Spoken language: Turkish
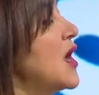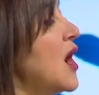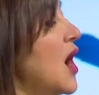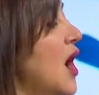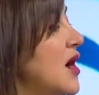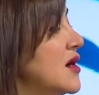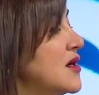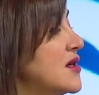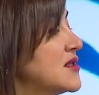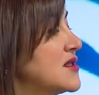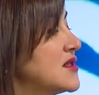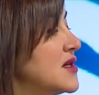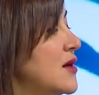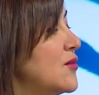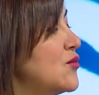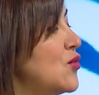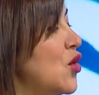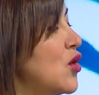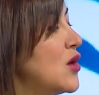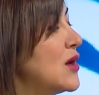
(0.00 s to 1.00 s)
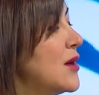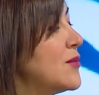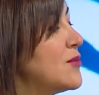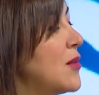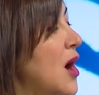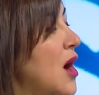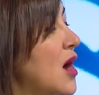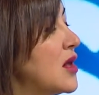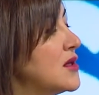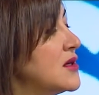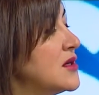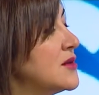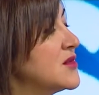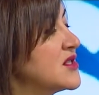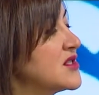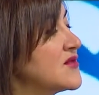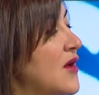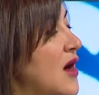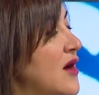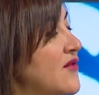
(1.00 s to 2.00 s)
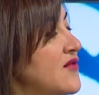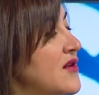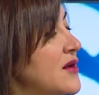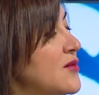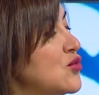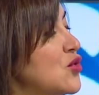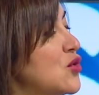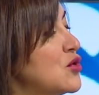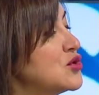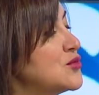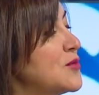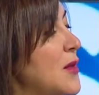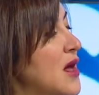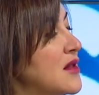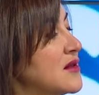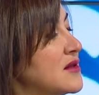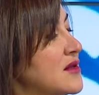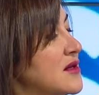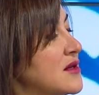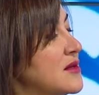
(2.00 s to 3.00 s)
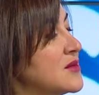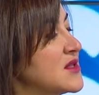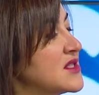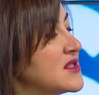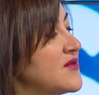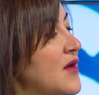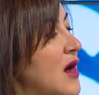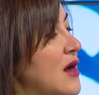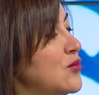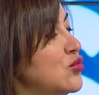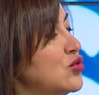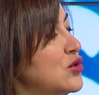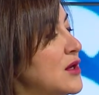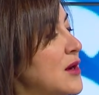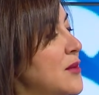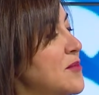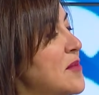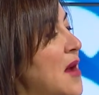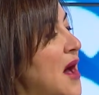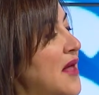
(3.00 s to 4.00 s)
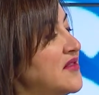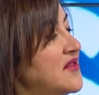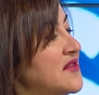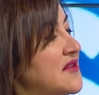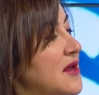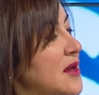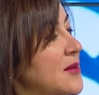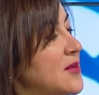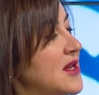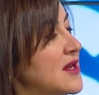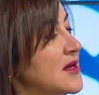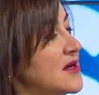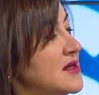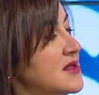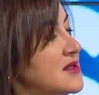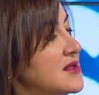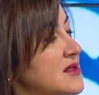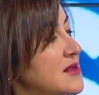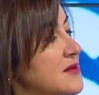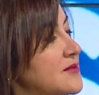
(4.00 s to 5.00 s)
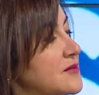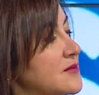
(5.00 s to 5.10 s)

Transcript: arada böyle bağlarımız var. Fibroz bantlarımız var. Bunlara bant diyebiliriz.